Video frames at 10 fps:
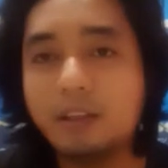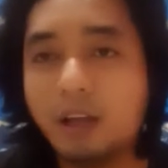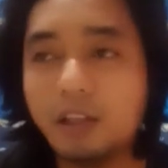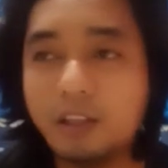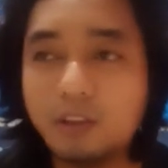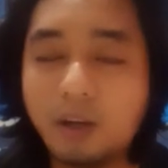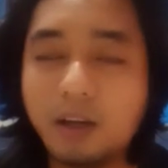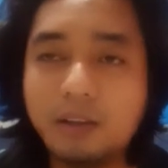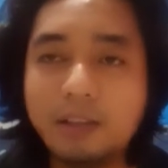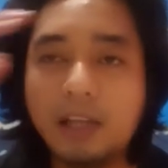at ito
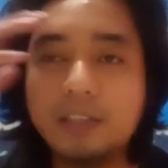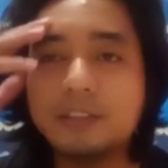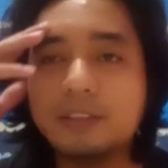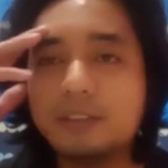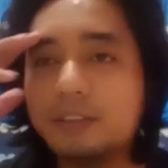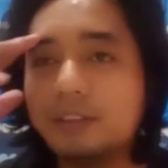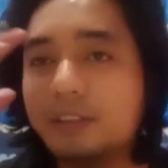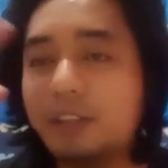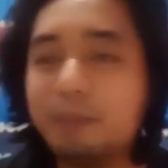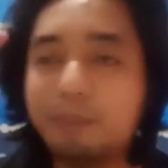ang last
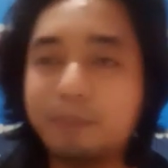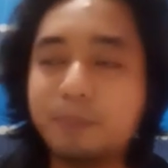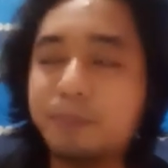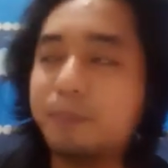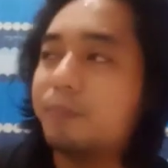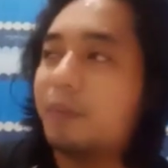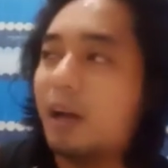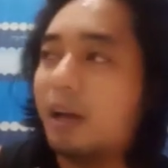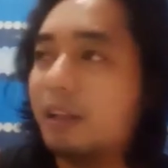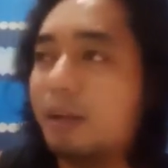tip
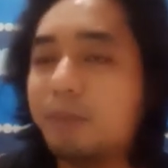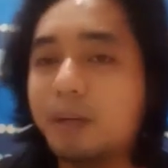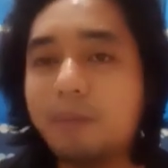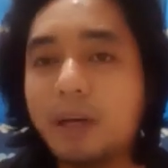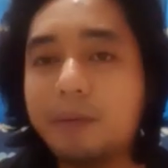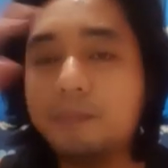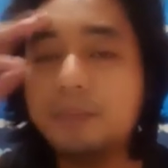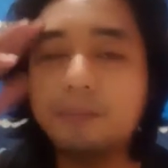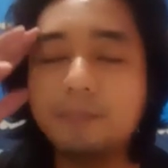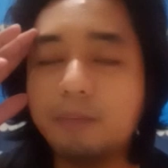uh, number 5
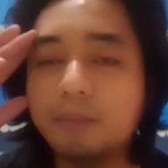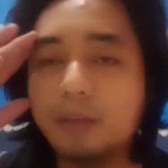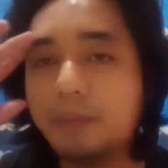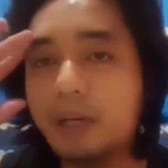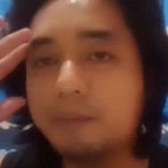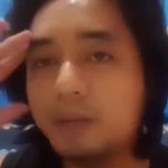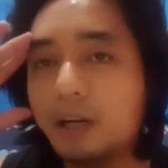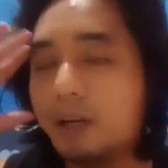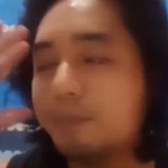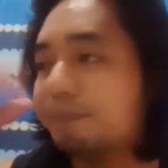tip number 5
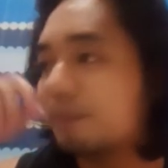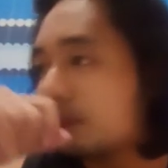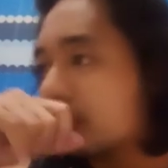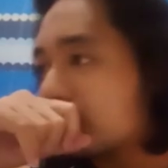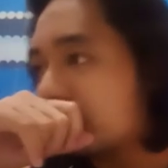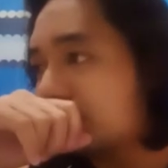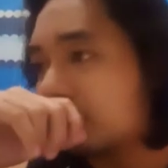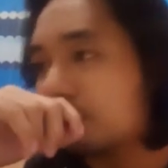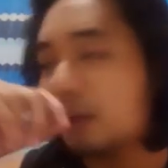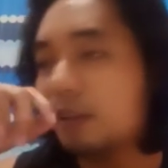uh, ah,
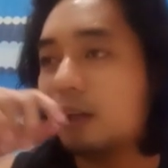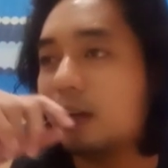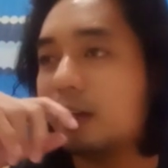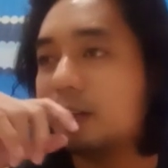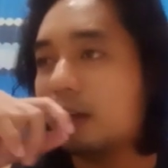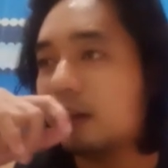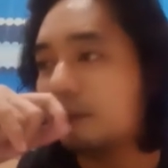magbenta ka ng